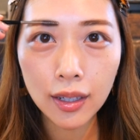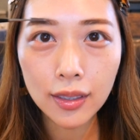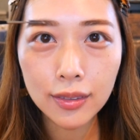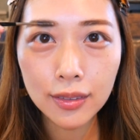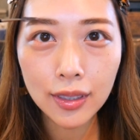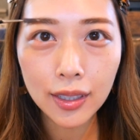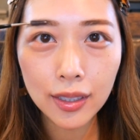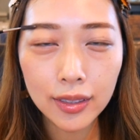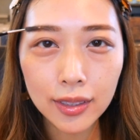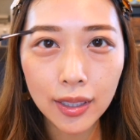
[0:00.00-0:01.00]
はいこんな
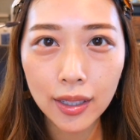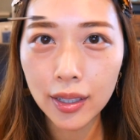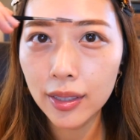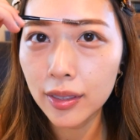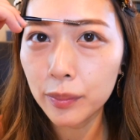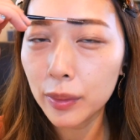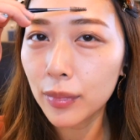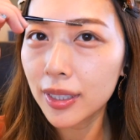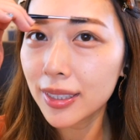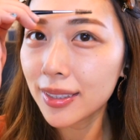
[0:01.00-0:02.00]
感じで描いてみ
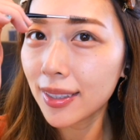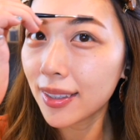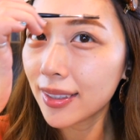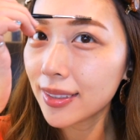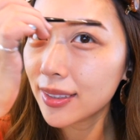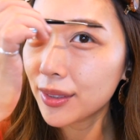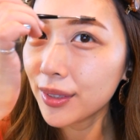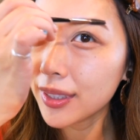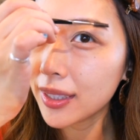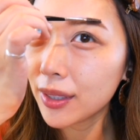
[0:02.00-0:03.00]
ましたす
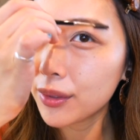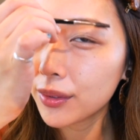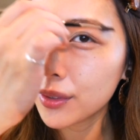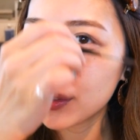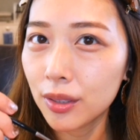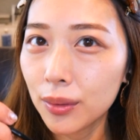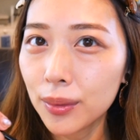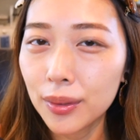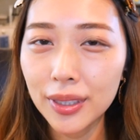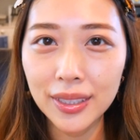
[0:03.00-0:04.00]
ごいねこの色
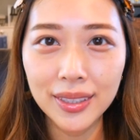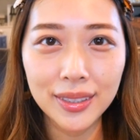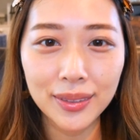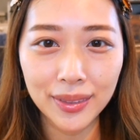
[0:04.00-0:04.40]
ちょうどいいですよ